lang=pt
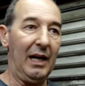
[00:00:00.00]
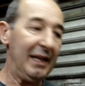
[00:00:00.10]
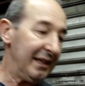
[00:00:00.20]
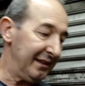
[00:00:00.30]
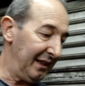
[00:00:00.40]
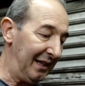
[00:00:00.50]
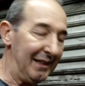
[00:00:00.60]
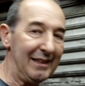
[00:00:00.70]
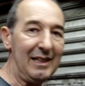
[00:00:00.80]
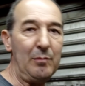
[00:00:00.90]
Aí é que
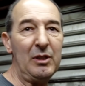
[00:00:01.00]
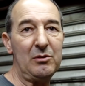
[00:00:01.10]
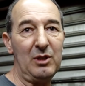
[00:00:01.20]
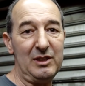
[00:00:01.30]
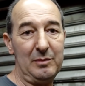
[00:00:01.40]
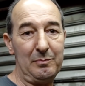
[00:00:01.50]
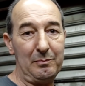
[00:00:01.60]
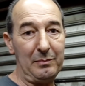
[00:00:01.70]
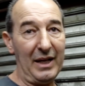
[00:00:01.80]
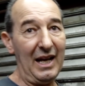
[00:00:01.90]
tá. Cabeçote
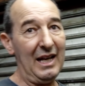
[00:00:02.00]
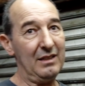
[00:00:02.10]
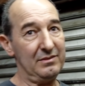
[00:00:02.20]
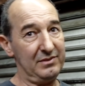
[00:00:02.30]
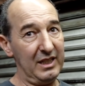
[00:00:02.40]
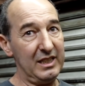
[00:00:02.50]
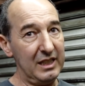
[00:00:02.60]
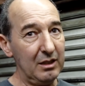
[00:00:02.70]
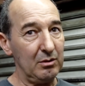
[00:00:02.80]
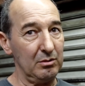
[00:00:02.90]
para
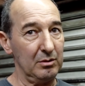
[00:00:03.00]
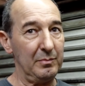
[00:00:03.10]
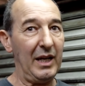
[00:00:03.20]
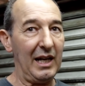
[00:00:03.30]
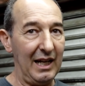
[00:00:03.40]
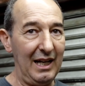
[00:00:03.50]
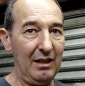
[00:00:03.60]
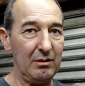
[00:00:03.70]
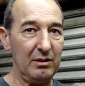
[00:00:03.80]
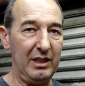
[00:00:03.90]
veículo, para
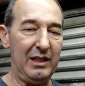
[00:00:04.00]
carro,